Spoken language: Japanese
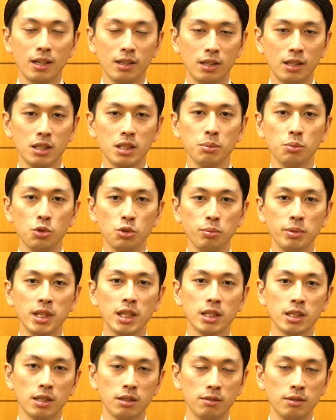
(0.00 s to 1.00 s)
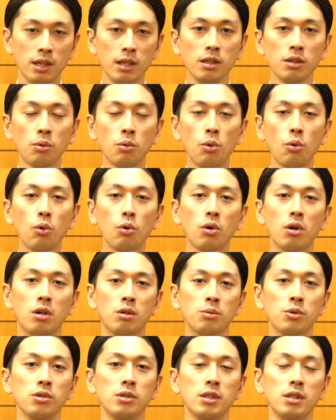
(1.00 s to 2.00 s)
新しいものを生み出したくないと心から
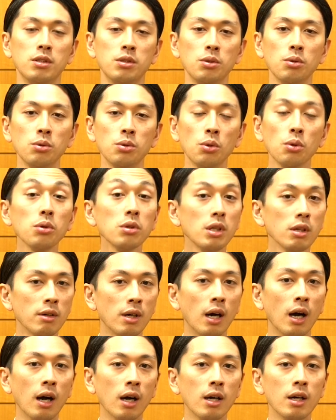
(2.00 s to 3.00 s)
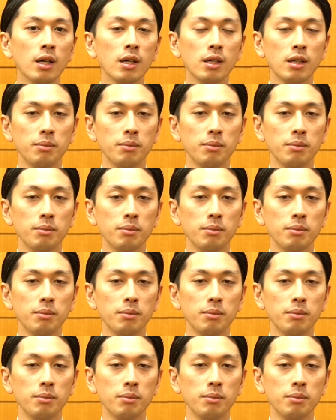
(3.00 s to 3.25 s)
思ってる人にとっては